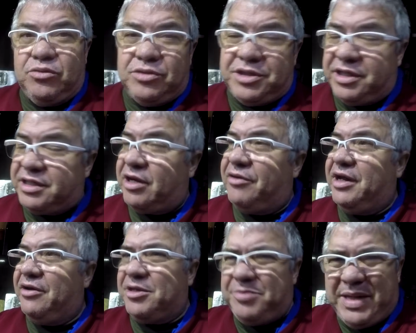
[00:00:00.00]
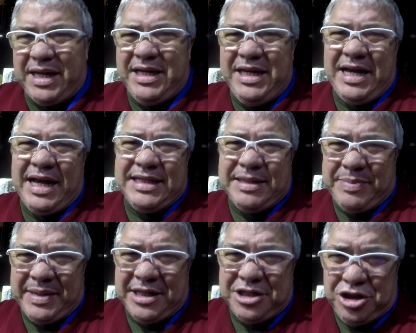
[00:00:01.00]
consertar o negócio, porque aqui em casa
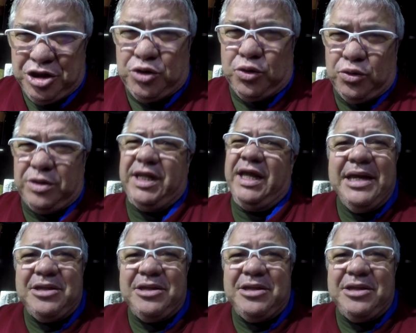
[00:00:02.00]
aparece de tudo, né?